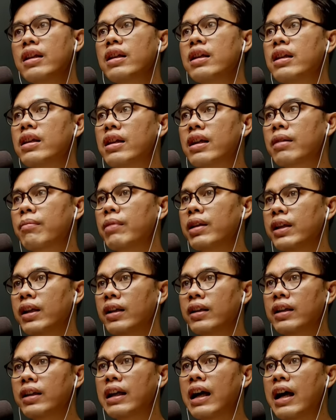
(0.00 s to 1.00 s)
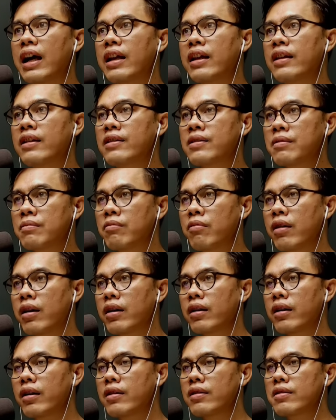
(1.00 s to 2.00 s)
yang melihat IKN ini
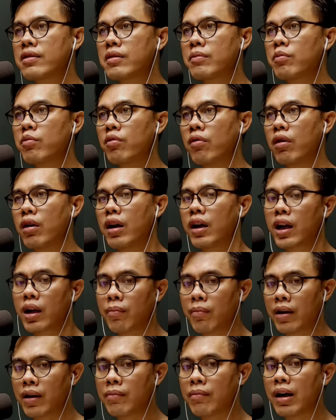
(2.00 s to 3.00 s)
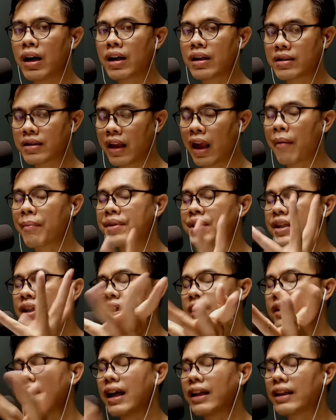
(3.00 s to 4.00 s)
sebagai sebuah harapan bangsa yang menjadi
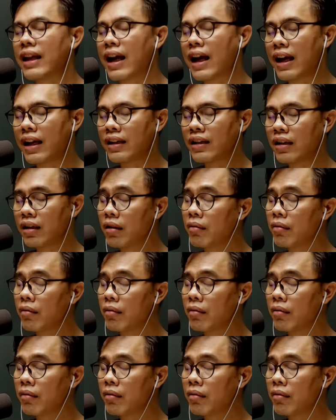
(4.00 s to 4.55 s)
kenyataan.